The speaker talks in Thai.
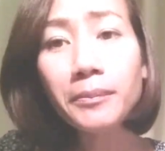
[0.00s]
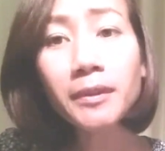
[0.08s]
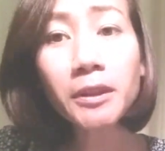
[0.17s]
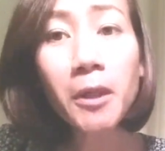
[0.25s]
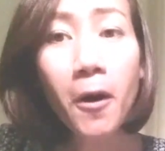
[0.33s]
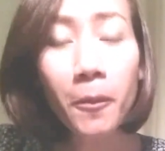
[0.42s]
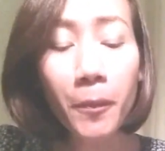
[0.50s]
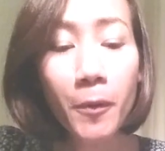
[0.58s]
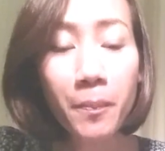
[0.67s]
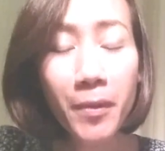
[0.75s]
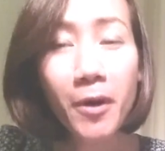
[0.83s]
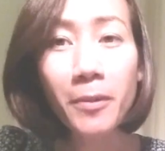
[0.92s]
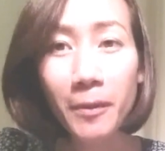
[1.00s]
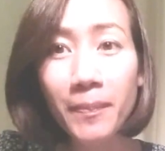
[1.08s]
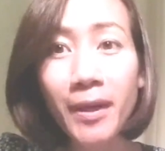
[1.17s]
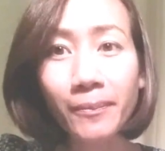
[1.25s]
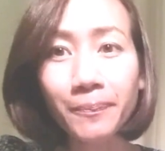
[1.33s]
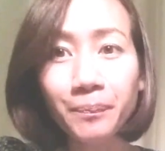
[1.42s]
มันจะออกเปรี้ยวๆ
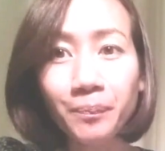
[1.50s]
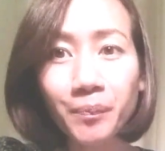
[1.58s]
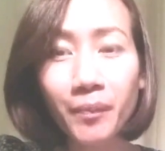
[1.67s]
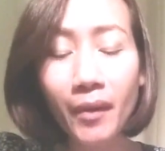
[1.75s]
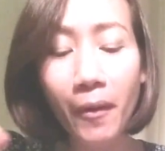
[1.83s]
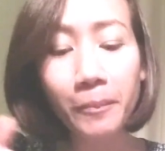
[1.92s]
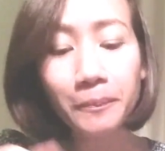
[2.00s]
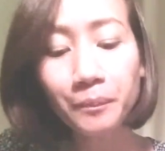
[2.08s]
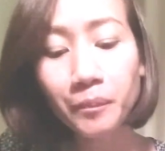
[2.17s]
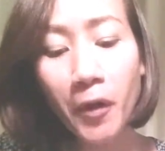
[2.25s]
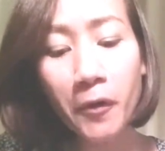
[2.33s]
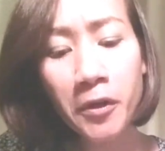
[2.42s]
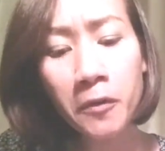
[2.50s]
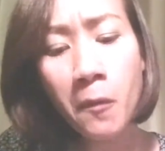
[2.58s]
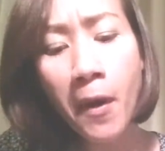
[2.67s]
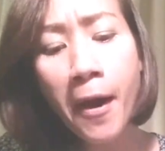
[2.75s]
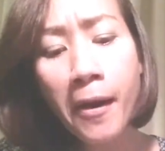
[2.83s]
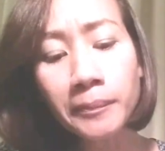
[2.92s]
เผ็ดๆ น้องคิด
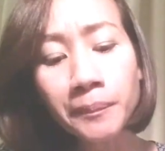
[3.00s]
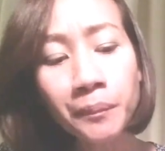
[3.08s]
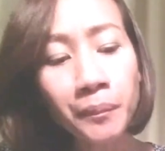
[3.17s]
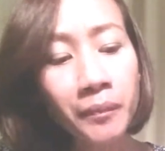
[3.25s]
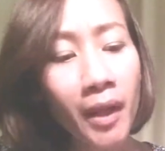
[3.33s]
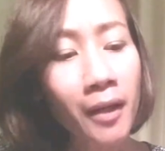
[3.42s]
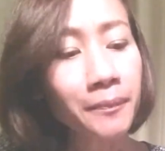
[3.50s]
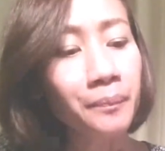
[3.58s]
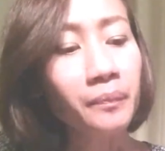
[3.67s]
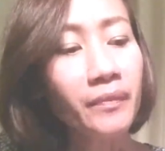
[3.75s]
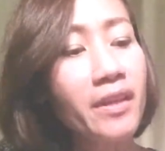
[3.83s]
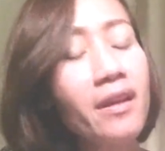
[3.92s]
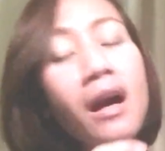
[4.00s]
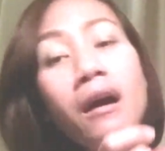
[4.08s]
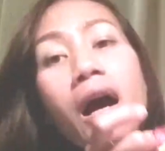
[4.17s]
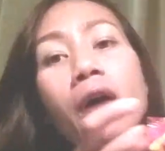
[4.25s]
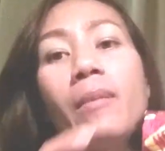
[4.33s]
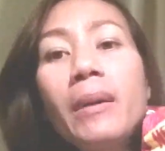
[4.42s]
ว่าที่เขา
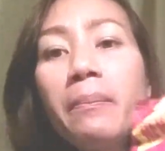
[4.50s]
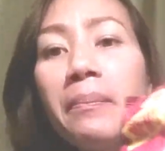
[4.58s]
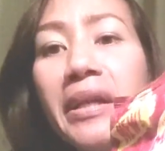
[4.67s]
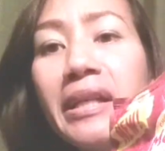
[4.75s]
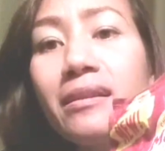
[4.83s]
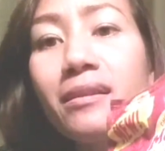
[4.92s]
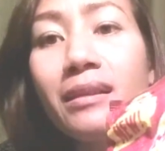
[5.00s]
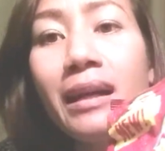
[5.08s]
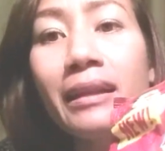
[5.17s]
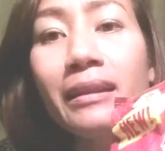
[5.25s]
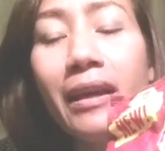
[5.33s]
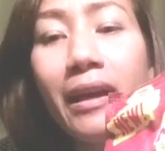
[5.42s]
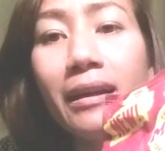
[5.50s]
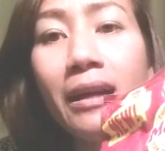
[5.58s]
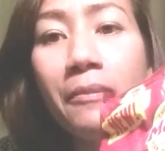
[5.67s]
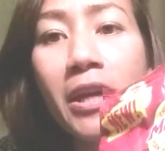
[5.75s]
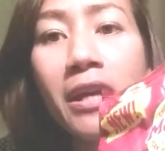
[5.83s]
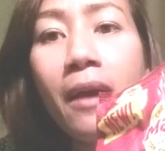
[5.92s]
เอามา mix กันเนี่ย
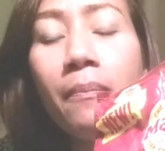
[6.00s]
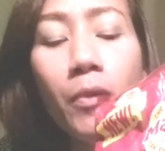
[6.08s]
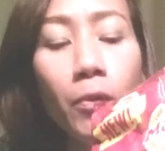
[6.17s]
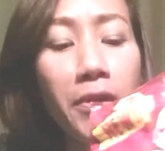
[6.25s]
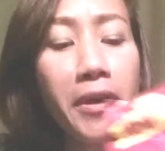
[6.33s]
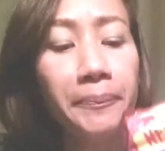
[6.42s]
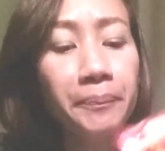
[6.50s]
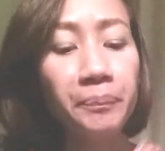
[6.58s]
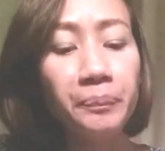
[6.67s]
กับไอแคปหมูเนี่ย